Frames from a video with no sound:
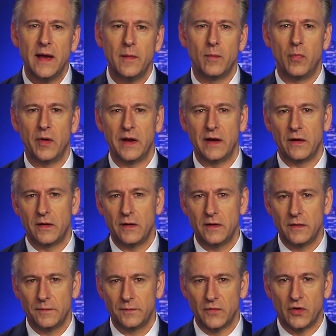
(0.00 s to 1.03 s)
Matt Brenner,
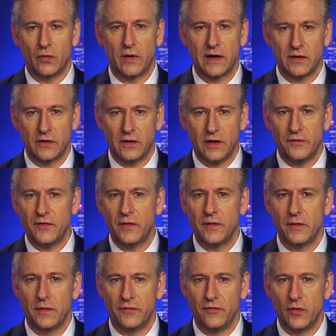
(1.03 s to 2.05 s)
giám đốc của dự án
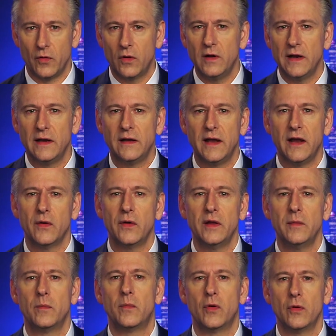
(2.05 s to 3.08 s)
về tính liêm chính bầu
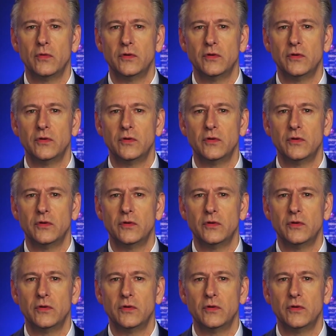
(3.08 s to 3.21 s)
cử,